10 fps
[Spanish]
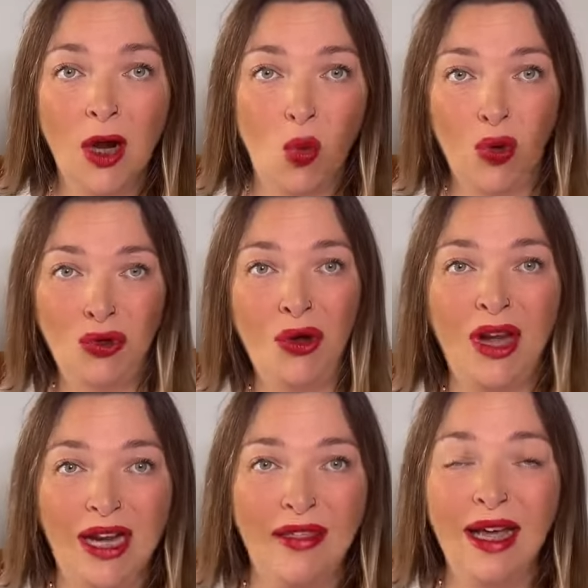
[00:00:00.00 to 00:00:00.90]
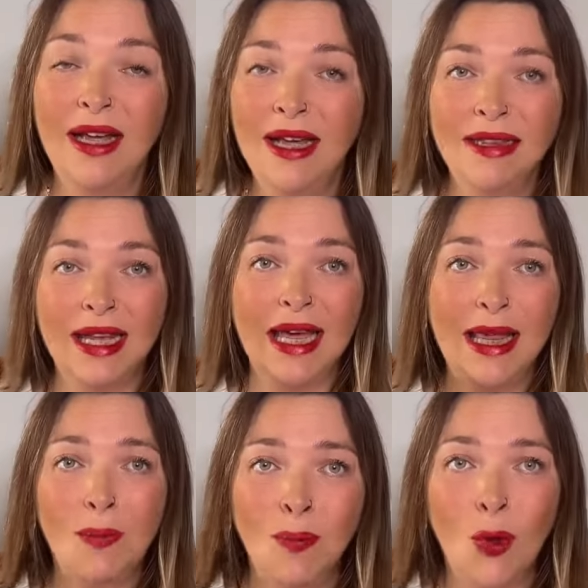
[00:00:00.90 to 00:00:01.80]
cuando en realidad te
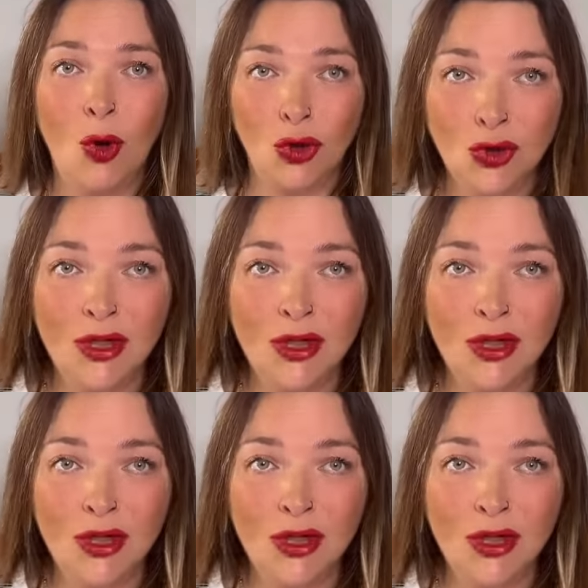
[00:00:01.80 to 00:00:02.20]
queda mogollón